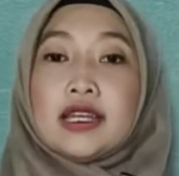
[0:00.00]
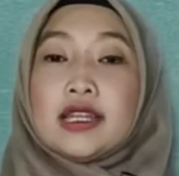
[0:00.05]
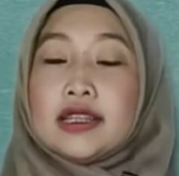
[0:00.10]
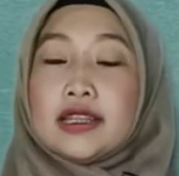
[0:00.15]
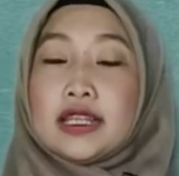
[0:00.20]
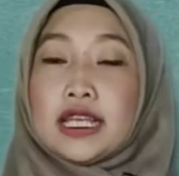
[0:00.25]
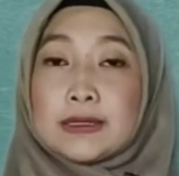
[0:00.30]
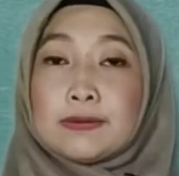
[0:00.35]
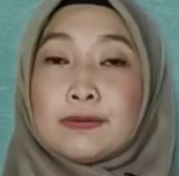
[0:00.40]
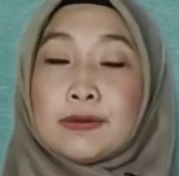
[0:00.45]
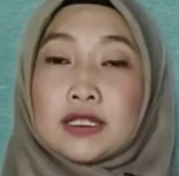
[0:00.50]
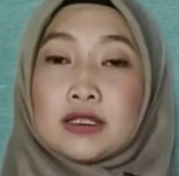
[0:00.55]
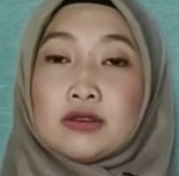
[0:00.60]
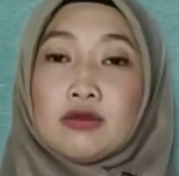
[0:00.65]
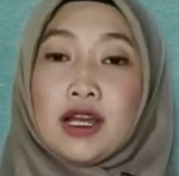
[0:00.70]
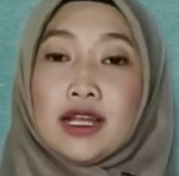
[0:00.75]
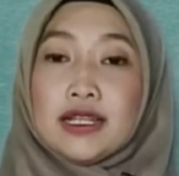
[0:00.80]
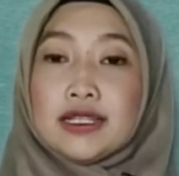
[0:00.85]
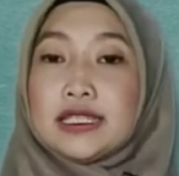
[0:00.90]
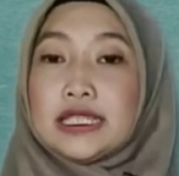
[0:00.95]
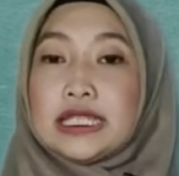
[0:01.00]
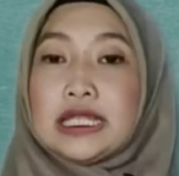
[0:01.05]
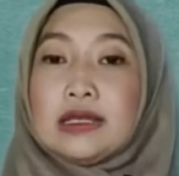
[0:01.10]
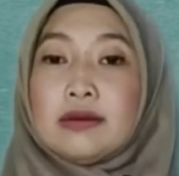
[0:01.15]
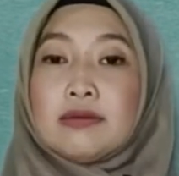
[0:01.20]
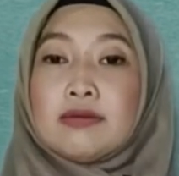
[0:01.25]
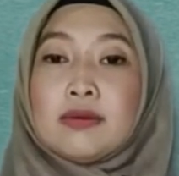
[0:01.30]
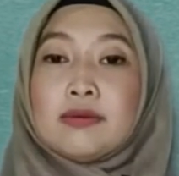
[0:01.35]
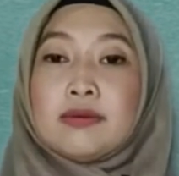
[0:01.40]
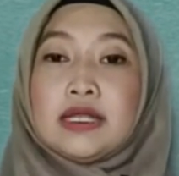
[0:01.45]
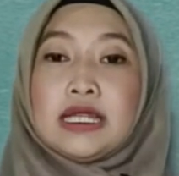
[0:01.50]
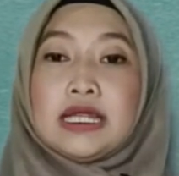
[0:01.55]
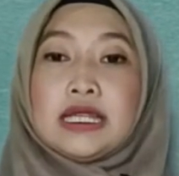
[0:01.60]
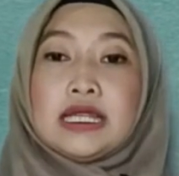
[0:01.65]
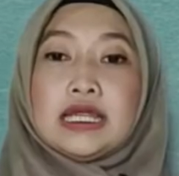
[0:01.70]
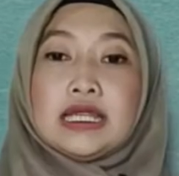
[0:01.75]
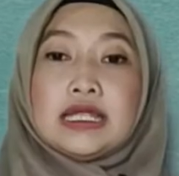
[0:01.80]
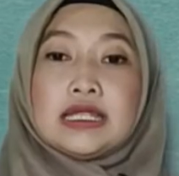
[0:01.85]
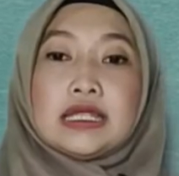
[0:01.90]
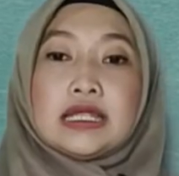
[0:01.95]
Teks persuasi
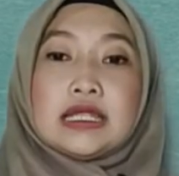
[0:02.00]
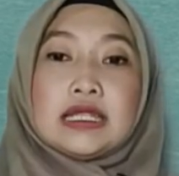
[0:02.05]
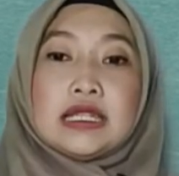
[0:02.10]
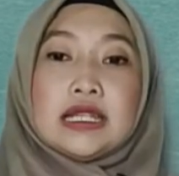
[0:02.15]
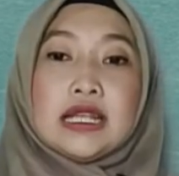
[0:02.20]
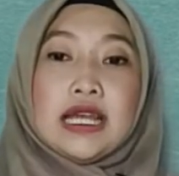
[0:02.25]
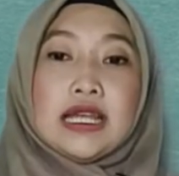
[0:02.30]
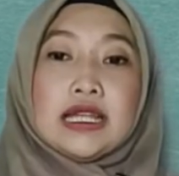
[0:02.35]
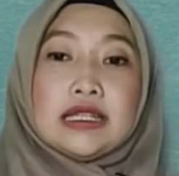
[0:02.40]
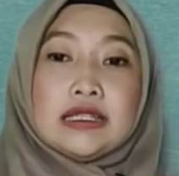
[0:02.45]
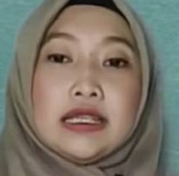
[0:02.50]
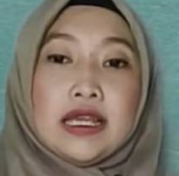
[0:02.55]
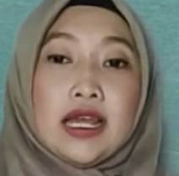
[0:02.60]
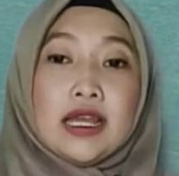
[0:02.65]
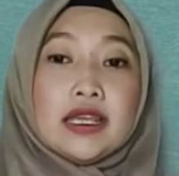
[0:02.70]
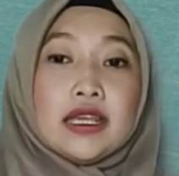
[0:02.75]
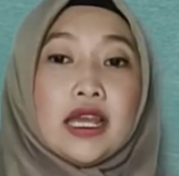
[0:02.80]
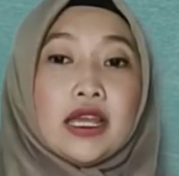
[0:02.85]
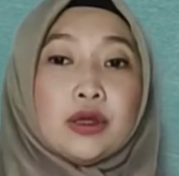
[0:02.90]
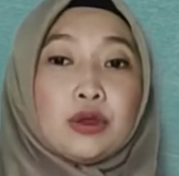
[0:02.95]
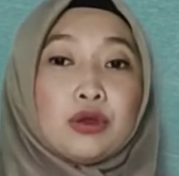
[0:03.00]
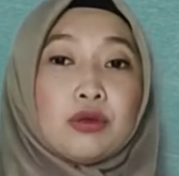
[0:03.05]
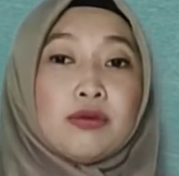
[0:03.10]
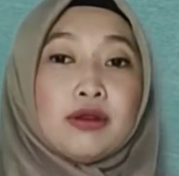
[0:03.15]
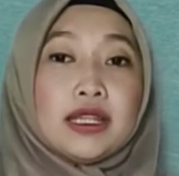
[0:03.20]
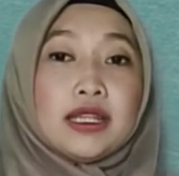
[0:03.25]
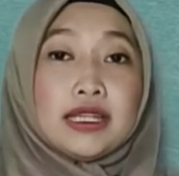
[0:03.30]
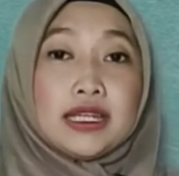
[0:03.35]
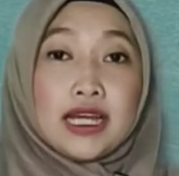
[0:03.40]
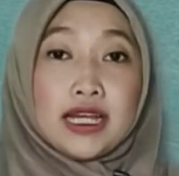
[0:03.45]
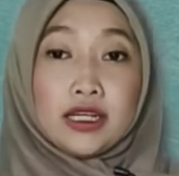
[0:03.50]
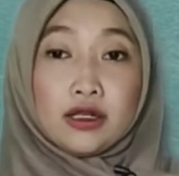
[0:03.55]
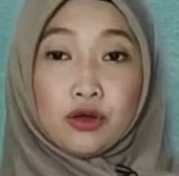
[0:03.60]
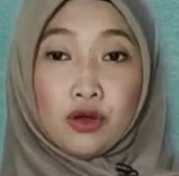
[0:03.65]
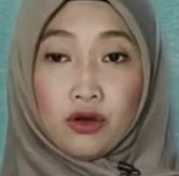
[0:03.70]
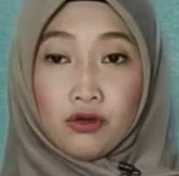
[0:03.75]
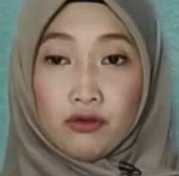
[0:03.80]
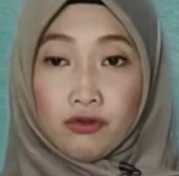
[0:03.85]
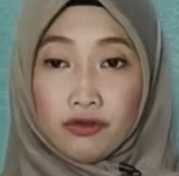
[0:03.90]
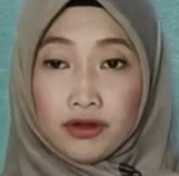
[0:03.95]
memiliki ciri lainnya yaitu menghindari
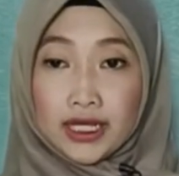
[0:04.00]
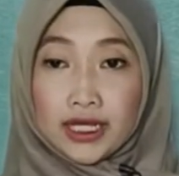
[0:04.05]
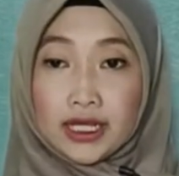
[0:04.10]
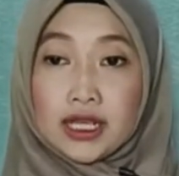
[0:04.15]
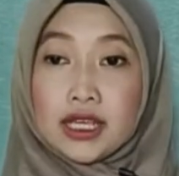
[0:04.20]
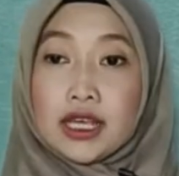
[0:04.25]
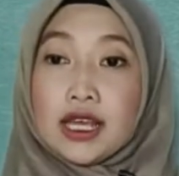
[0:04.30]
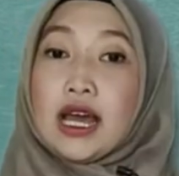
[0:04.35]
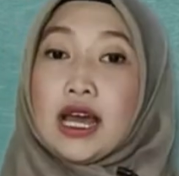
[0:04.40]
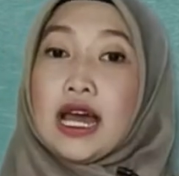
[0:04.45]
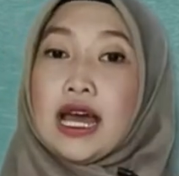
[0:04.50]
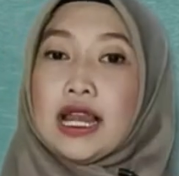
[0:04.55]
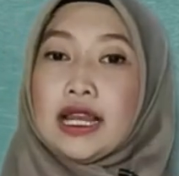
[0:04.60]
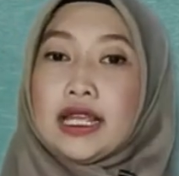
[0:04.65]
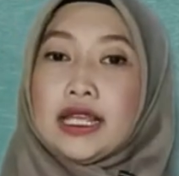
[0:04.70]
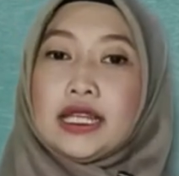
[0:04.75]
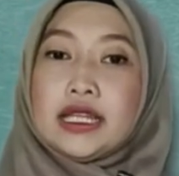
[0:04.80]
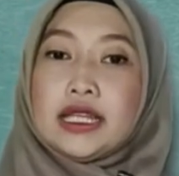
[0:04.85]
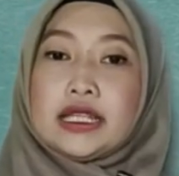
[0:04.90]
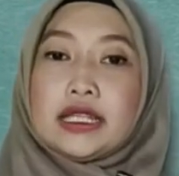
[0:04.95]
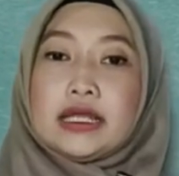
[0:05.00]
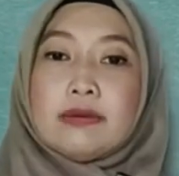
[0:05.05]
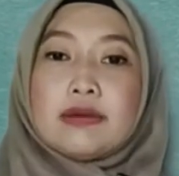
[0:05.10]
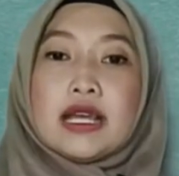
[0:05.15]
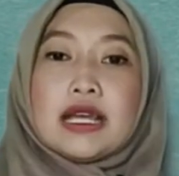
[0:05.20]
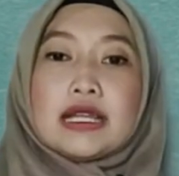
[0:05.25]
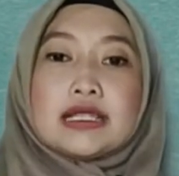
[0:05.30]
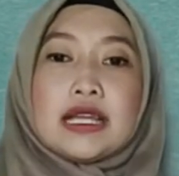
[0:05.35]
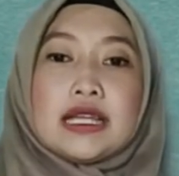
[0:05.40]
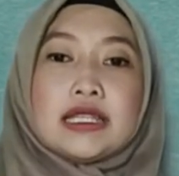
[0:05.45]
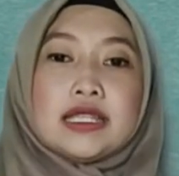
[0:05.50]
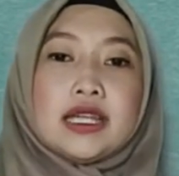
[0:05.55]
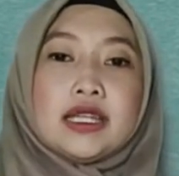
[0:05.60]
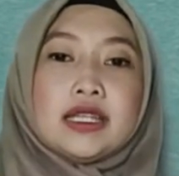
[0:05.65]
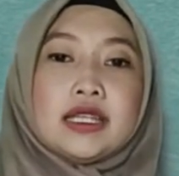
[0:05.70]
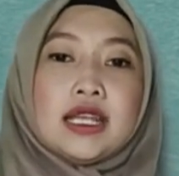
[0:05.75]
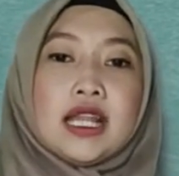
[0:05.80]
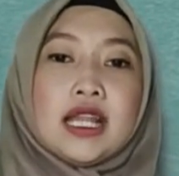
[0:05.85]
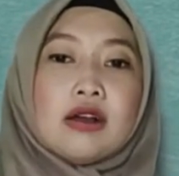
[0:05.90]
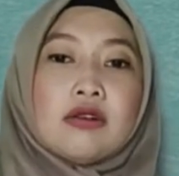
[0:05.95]
konflik. Hal ini biasanya
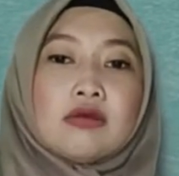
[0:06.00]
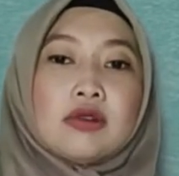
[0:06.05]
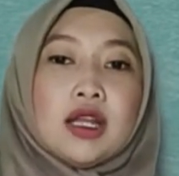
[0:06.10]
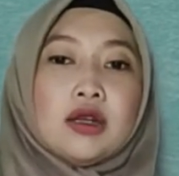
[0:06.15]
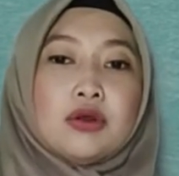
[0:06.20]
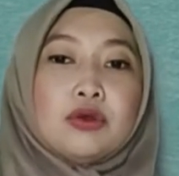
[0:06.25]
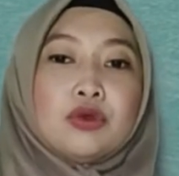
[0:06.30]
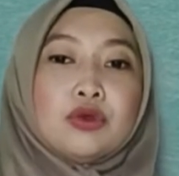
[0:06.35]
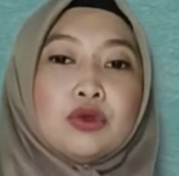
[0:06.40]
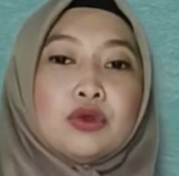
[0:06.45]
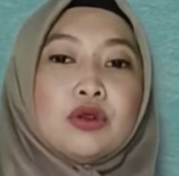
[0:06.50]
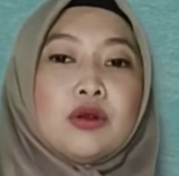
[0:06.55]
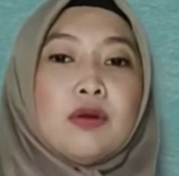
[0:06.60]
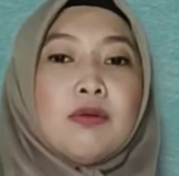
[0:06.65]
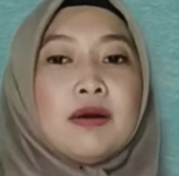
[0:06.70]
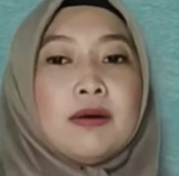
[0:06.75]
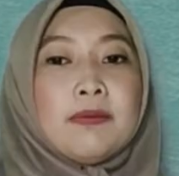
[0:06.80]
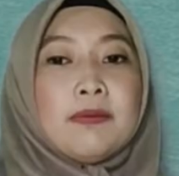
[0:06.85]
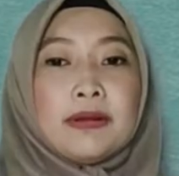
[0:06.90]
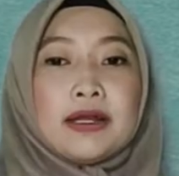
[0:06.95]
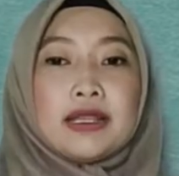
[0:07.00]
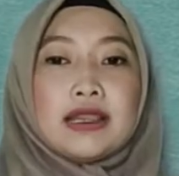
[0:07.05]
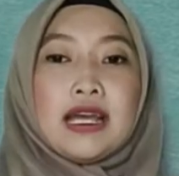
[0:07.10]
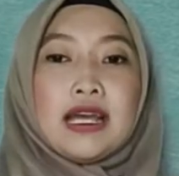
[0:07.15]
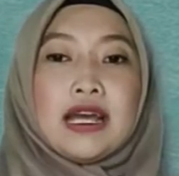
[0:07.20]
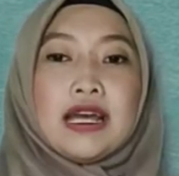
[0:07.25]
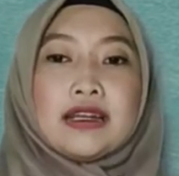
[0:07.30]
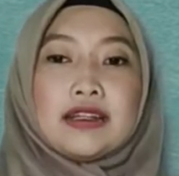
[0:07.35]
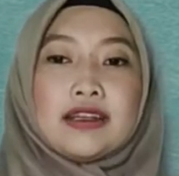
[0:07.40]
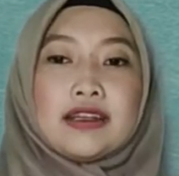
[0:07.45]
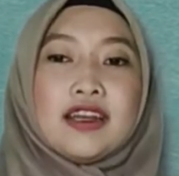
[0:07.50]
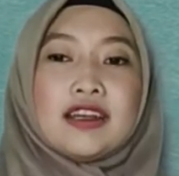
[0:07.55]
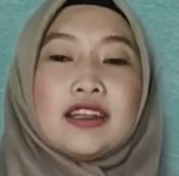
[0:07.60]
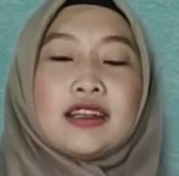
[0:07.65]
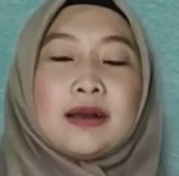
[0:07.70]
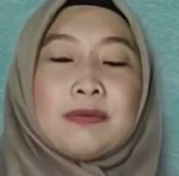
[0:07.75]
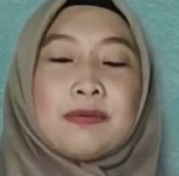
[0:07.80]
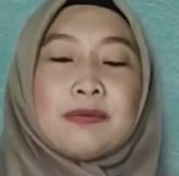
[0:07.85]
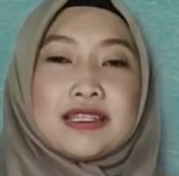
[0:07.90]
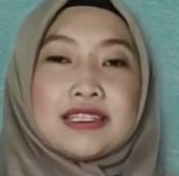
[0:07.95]
dilakukan untuk mempertahankan
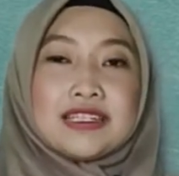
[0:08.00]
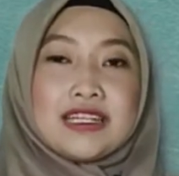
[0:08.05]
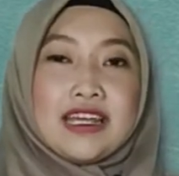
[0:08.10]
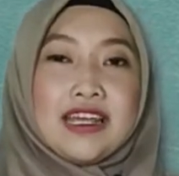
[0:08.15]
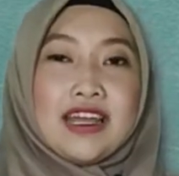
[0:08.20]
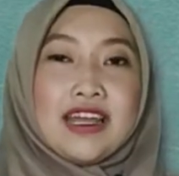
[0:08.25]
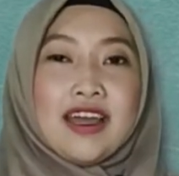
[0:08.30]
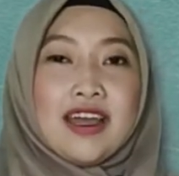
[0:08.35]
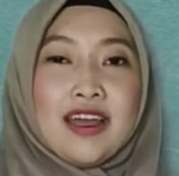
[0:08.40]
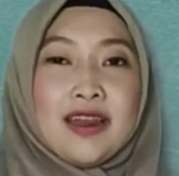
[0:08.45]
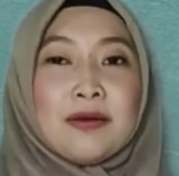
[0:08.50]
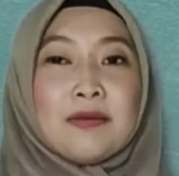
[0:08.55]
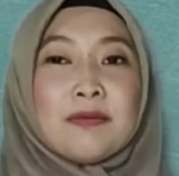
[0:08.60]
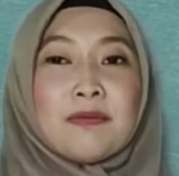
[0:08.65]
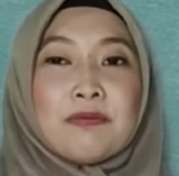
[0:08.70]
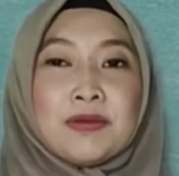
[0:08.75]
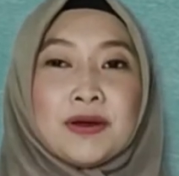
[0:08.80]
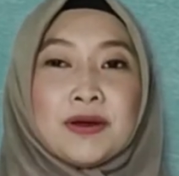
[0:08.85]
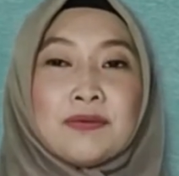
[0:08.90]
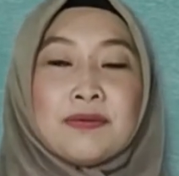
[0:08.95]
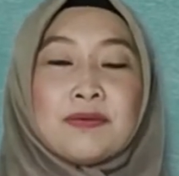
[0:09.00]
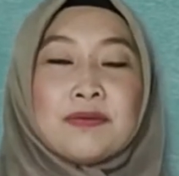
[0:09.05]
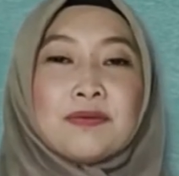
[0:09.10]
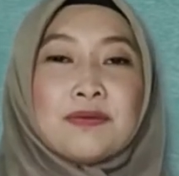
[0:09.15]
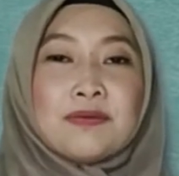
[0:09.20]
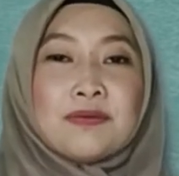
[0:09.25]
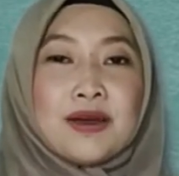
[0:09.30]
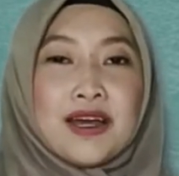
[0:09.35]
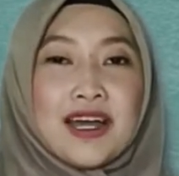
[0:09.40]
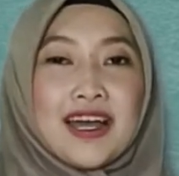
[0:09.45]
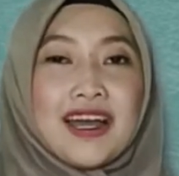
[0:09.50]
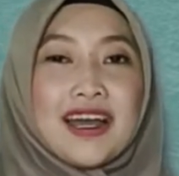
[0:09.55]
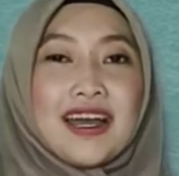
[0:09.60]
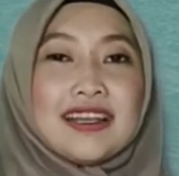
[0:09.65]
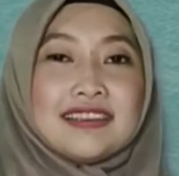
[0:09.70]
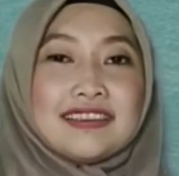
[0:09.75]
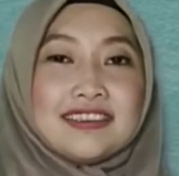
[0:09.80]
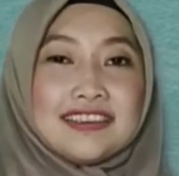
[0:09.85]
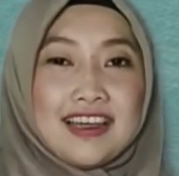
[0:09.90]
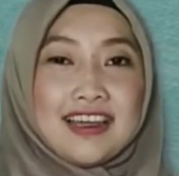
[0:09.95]
kepercayaan
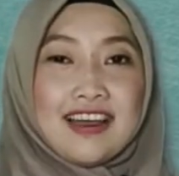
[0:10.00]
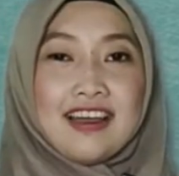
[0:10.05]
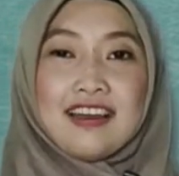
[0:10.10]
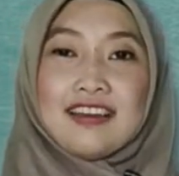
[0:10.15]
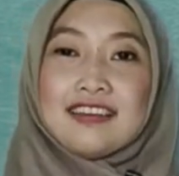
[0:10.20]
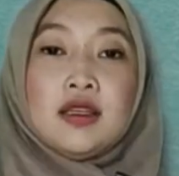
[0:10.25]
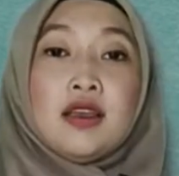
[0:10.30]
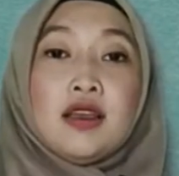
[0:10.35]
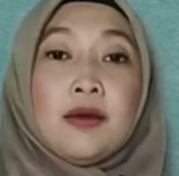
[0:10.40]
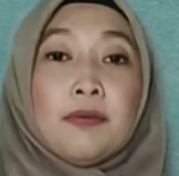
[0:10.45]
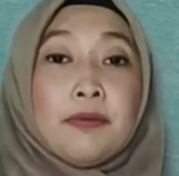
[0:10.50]
pembaca.